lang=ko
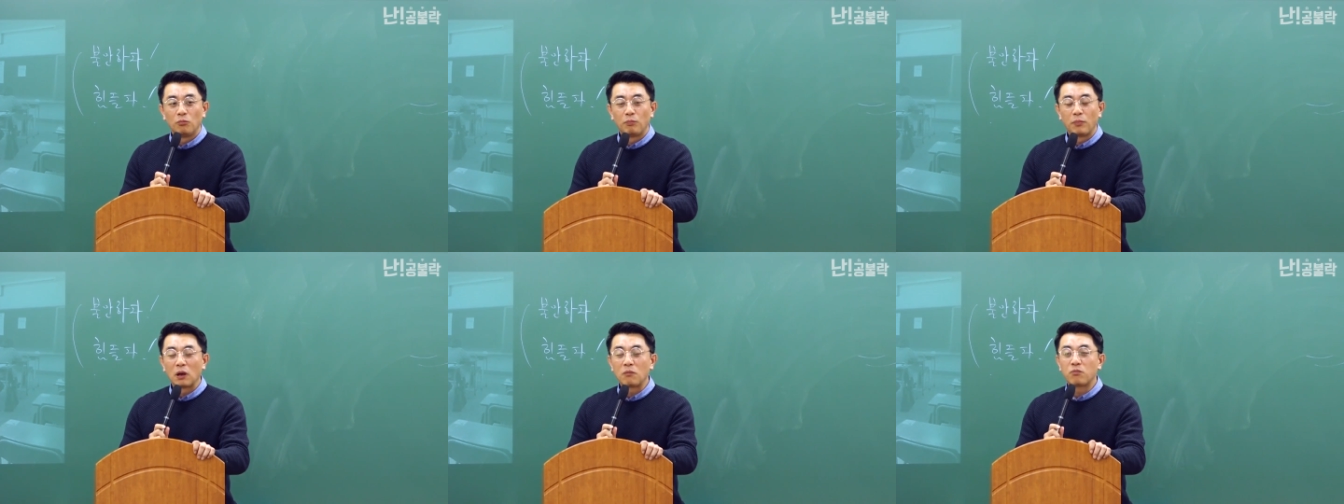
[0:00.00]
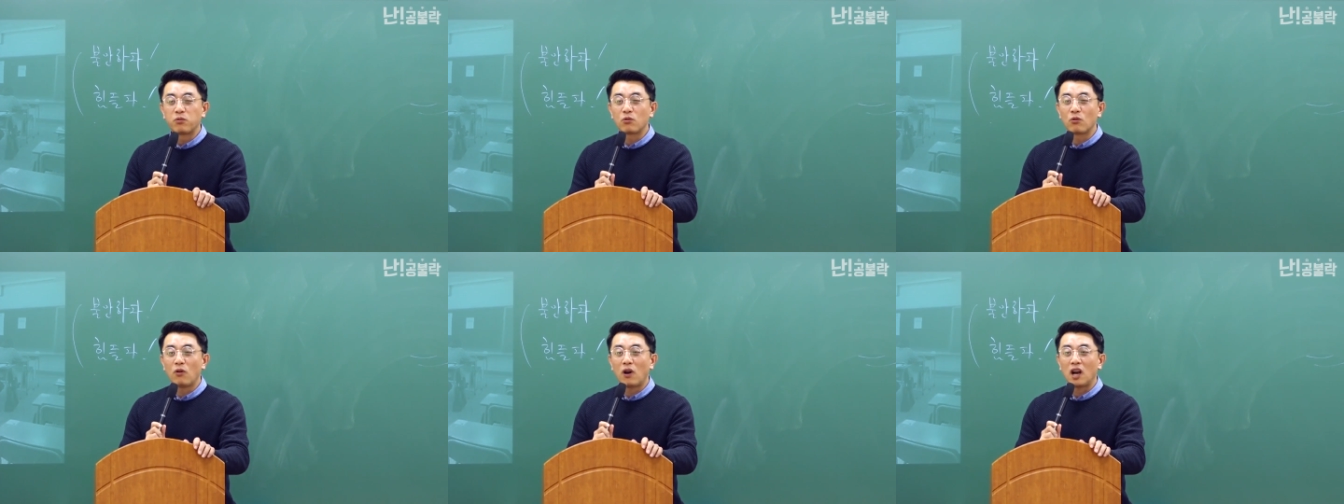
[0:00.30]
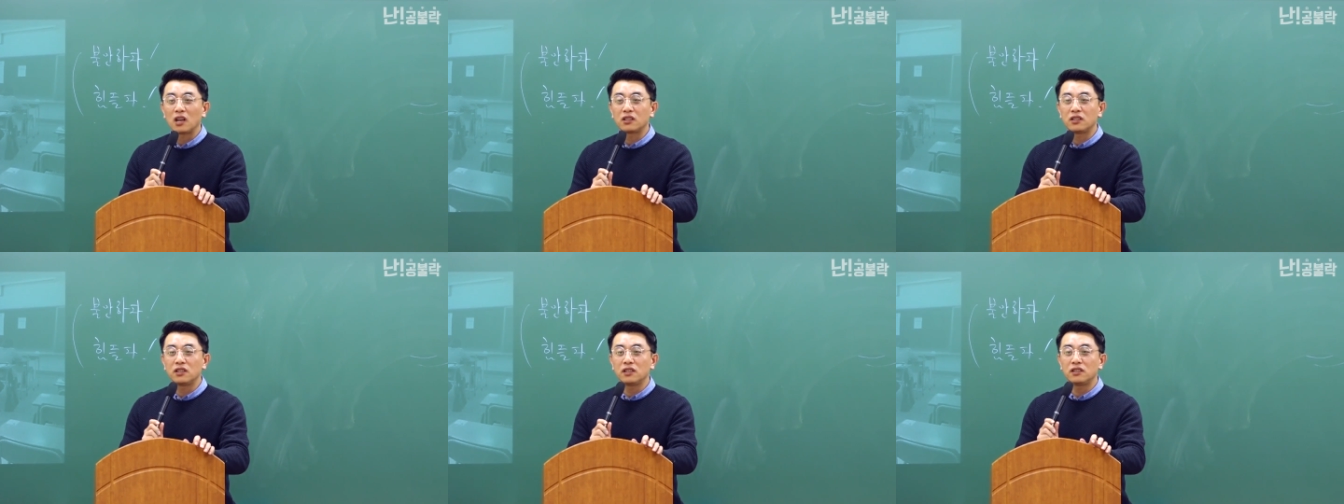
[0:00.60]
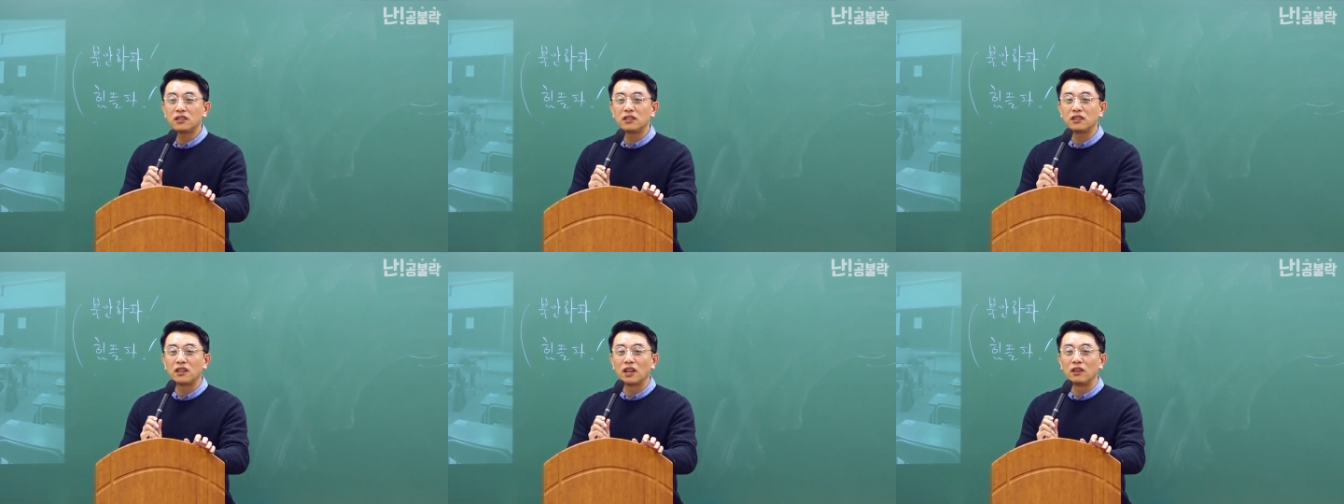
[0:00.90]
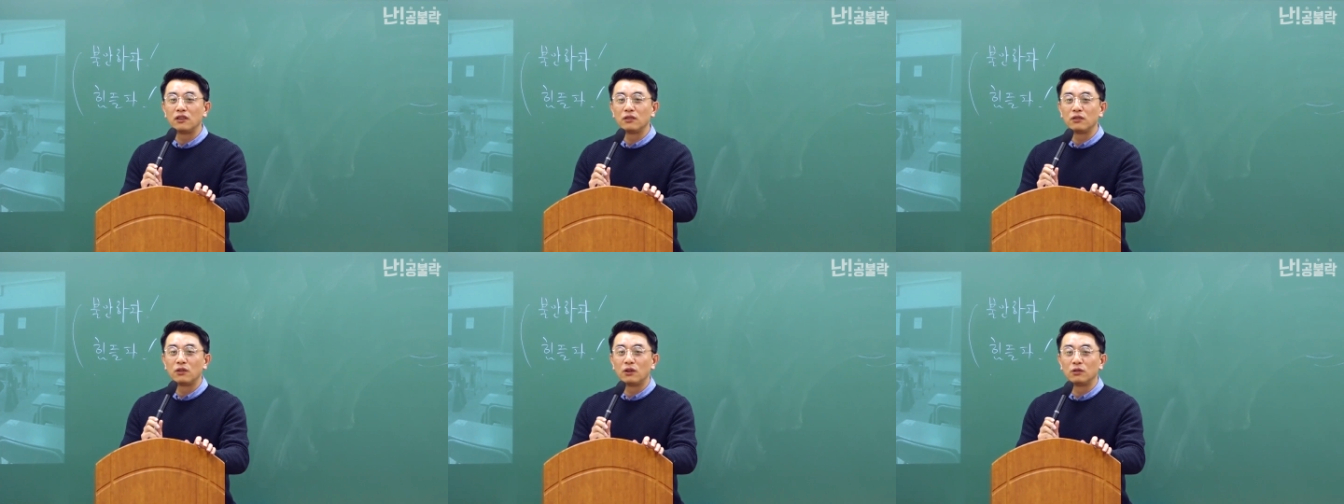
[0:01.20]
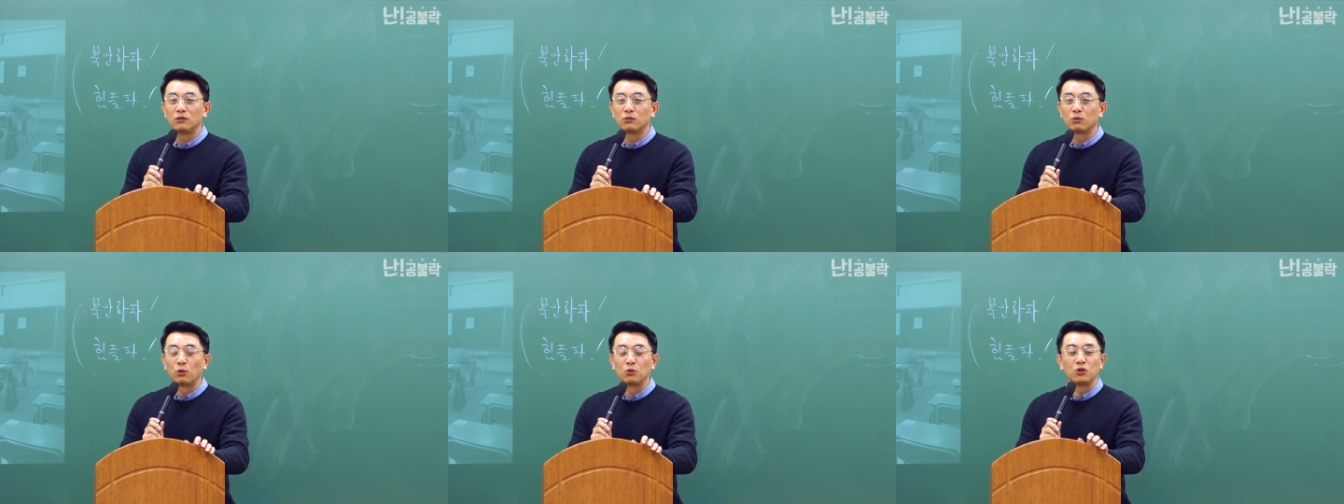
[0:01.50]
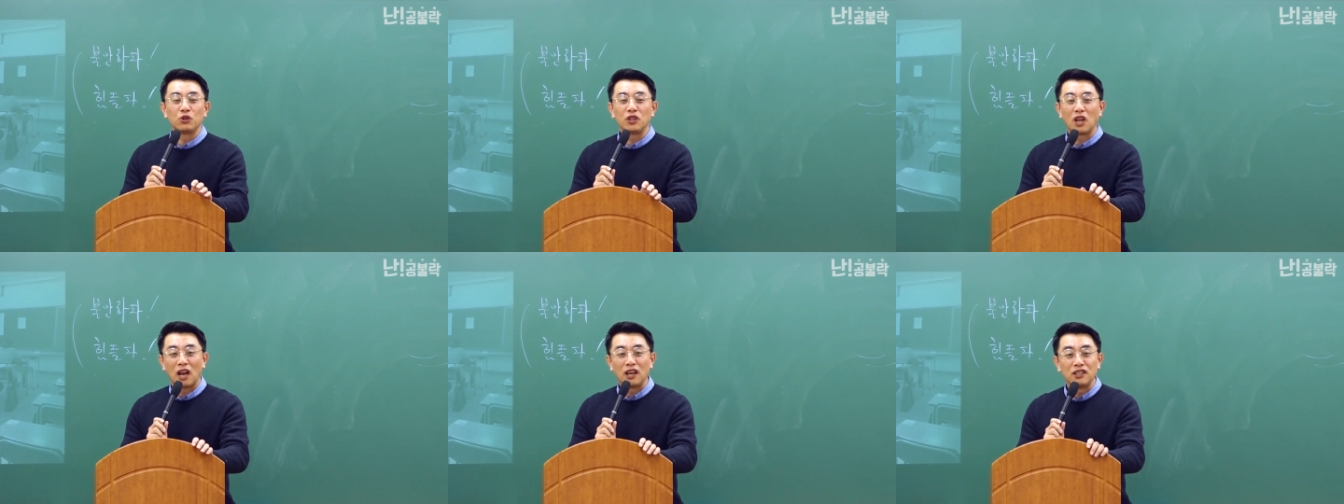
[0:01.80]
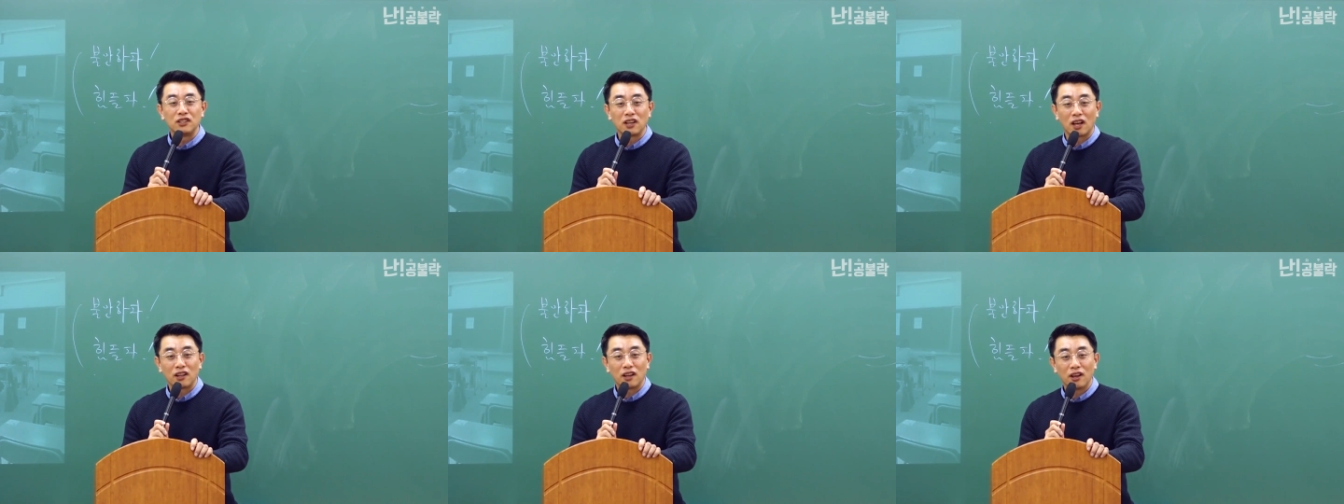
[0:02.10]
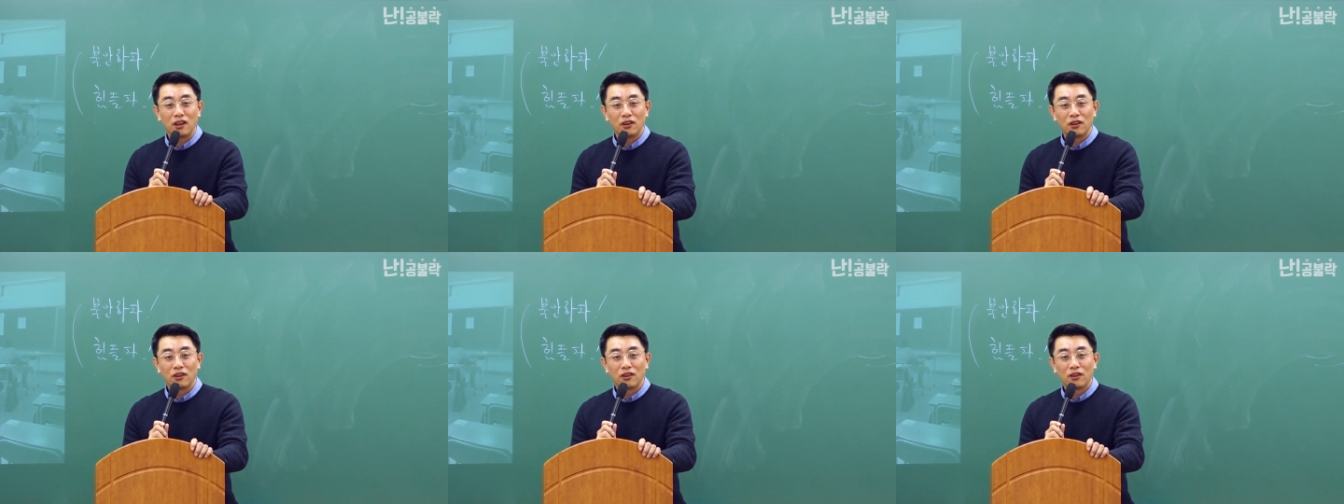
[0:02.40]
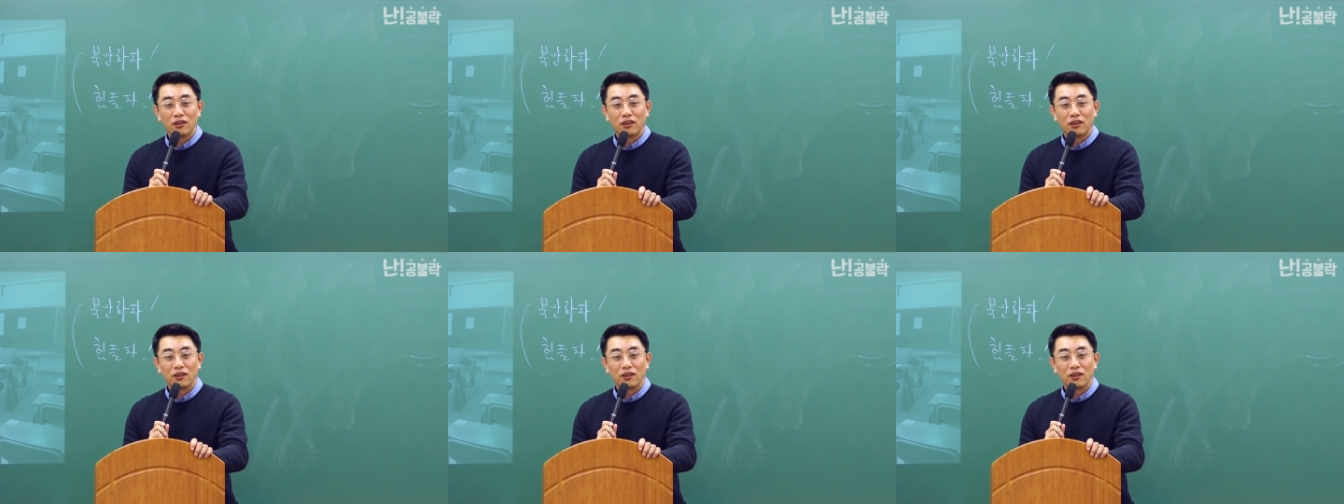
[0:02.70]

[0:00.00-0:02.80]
100% 확실시 되는 건 도전이 아니잖아요.